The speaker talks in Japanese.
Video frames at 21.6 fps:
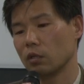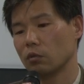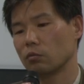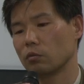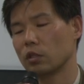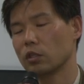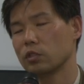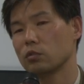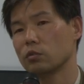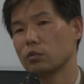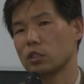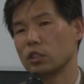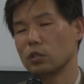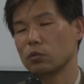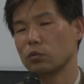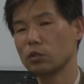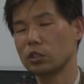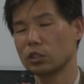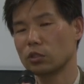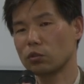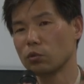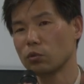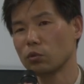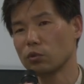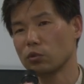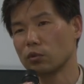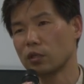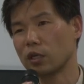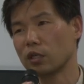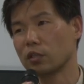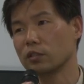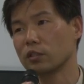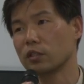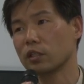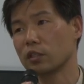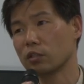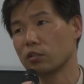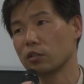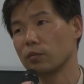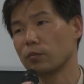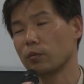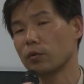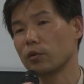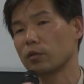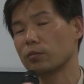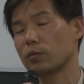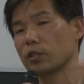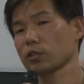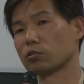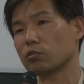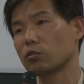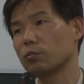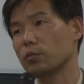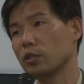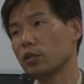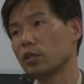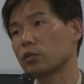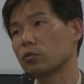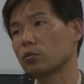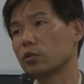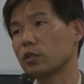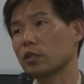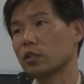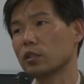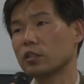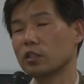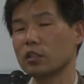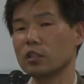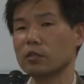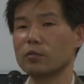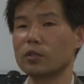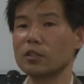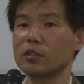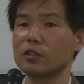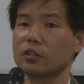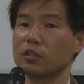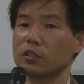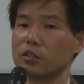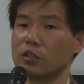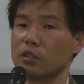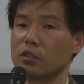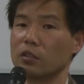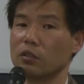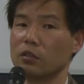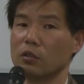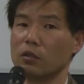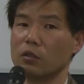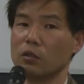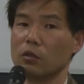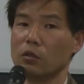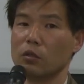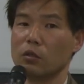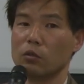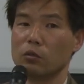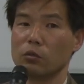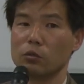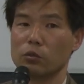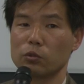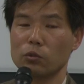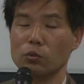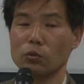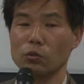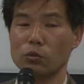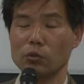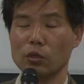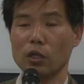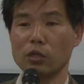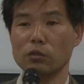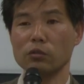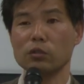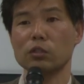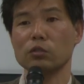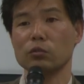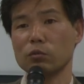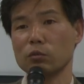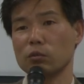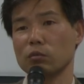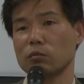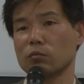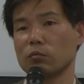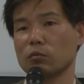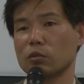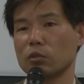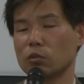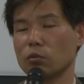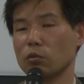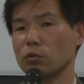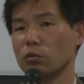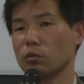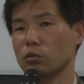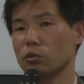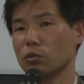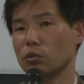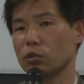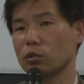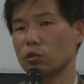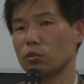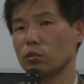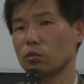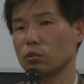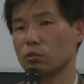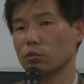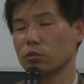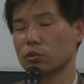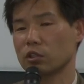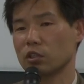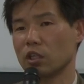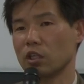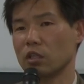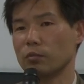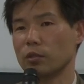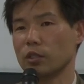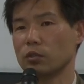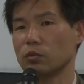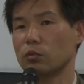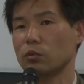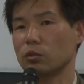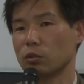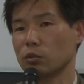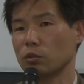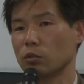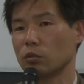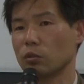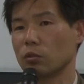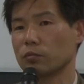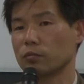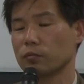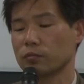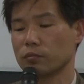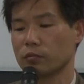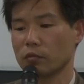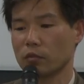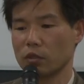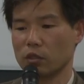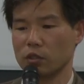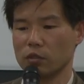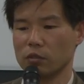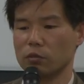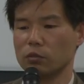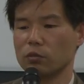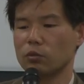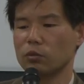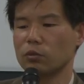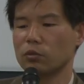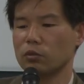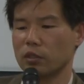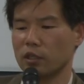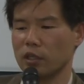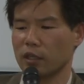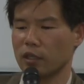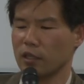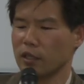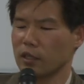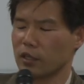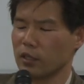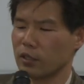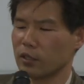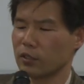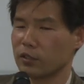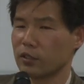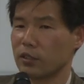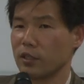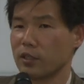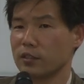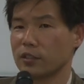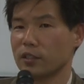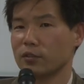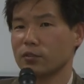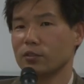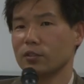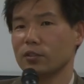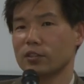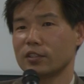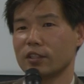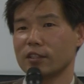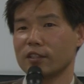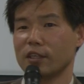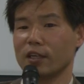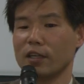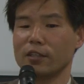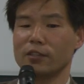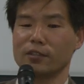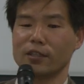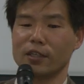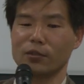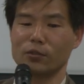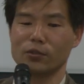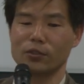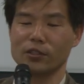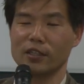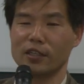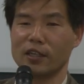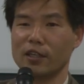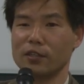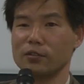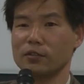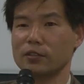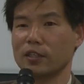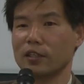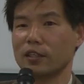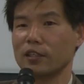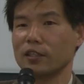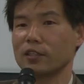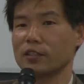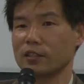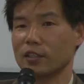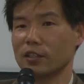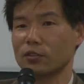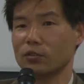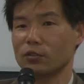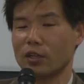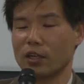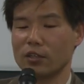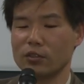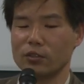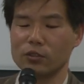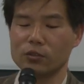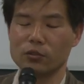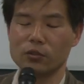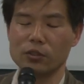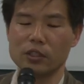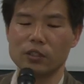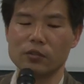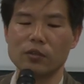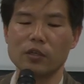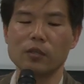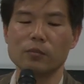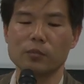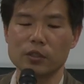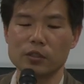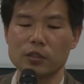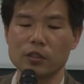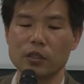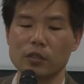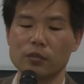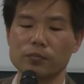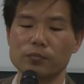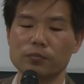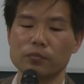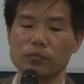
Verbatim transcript: 同じように日本に極右はあるんだけど、今までマスコミは取り上げてきませんでした。極右あるでしょ、極右という用語を使いましょうよということで定着させられる可能性あるんじゃないですかとある人に言われました。